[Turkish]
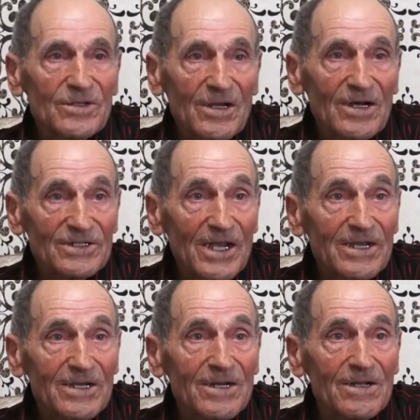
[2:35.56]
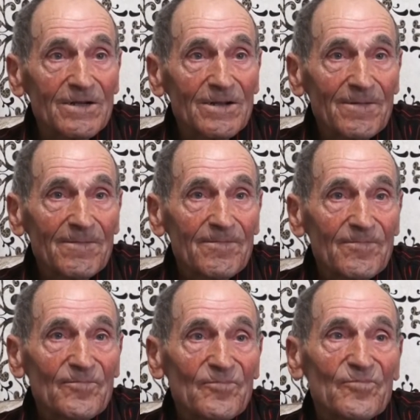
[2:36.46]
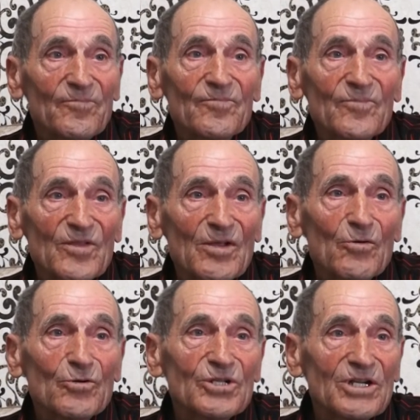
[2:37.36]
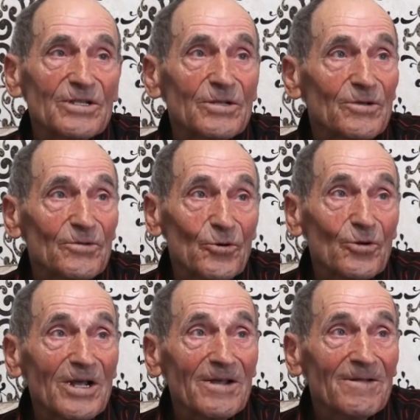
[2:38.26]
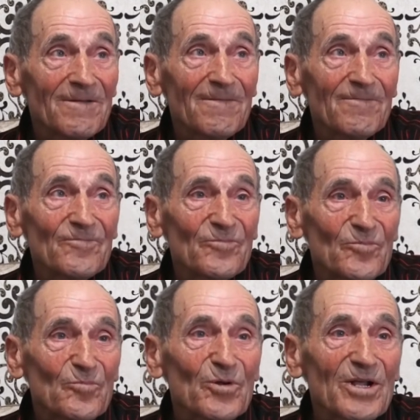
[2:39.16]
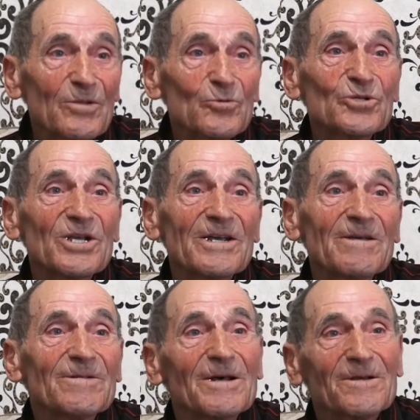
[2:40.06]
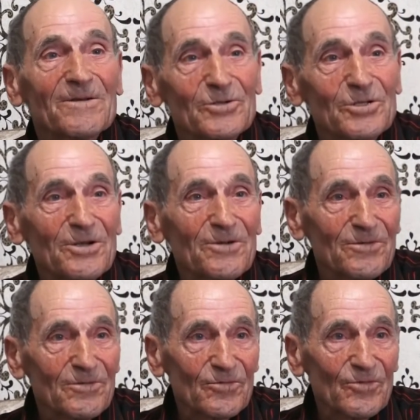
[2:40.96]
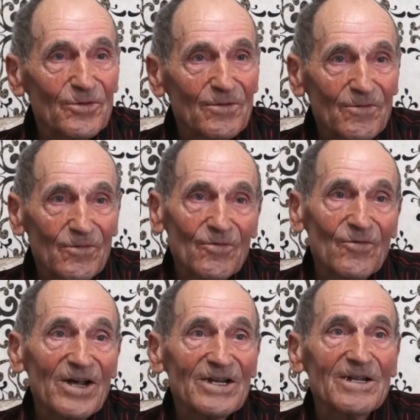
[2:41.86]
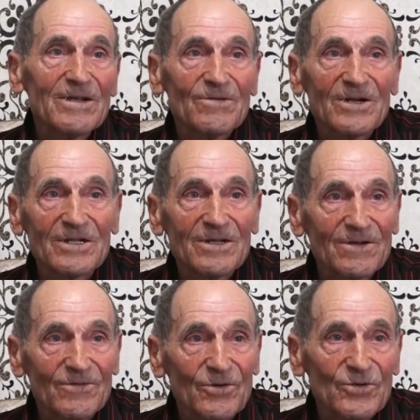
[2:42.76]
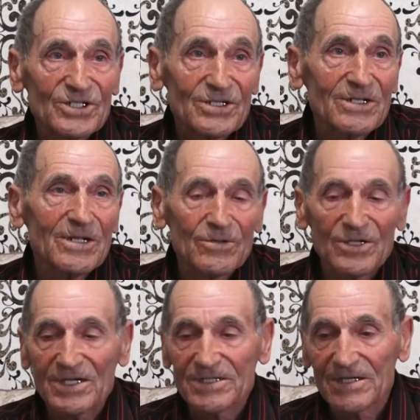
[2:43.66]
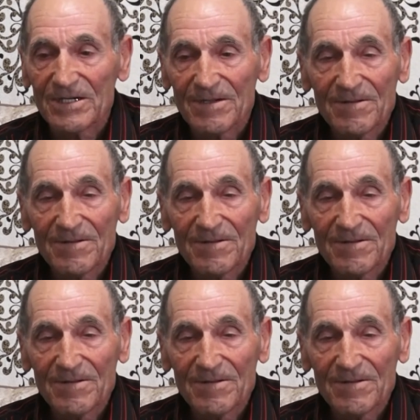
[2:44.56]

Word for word: Kazaykilan de o çıktı yola. Burada o şehirde küçük vanler vardı. O şimdi her şey.